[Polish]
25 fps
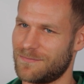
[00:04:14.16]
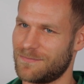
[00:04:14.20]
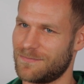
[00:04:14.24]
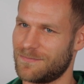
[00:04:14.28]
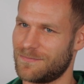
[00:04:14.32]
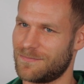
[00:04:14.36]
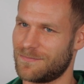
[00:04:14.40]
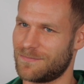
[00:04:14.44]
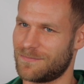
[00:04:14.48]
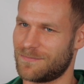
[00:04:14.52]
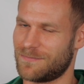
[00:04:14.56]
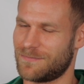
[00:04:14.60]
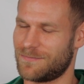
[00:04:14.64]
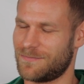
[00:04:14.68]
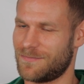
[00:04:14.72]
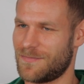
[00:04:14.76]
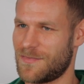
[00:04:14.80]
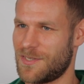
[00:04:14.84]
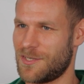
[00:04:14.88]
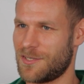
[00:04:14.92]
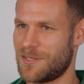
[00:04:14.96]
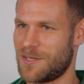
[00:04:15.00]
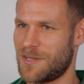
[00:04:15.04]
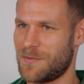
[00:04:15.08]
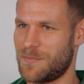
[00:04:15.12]
Hmm,
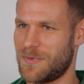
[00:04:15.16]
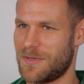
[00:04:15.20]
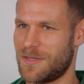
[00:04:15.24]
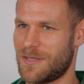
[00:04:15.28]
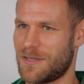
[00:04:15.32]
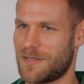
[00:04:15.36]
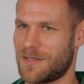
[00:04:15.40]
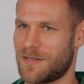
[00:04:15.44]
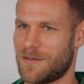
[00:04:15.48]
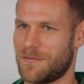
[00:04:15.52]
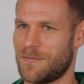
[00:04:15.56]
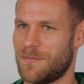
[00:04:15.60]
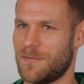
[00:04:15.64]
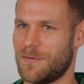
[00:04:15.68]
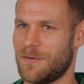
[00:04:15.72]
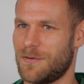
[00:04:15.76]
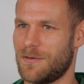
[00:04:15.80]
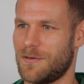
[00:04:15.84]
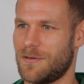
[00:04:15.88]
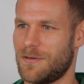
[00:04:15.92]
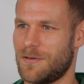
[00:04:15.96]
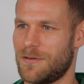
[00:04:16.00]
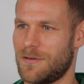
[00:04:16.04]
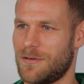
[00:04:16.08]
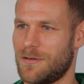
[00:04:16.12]
ciężkie pytanie,
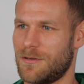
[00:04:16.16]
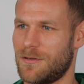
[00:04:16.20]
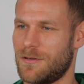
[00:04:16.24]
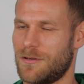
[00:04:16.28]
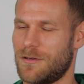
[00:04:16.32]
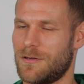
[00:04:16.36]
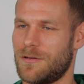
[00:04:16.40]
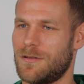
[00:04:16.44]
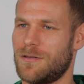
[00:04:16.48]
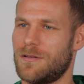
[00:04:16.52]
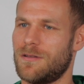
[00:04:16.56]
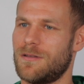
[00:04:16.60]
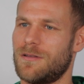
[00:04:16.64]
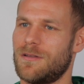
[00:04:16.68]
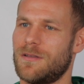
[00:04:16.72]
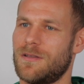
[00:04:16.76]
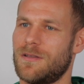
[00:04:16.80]
bo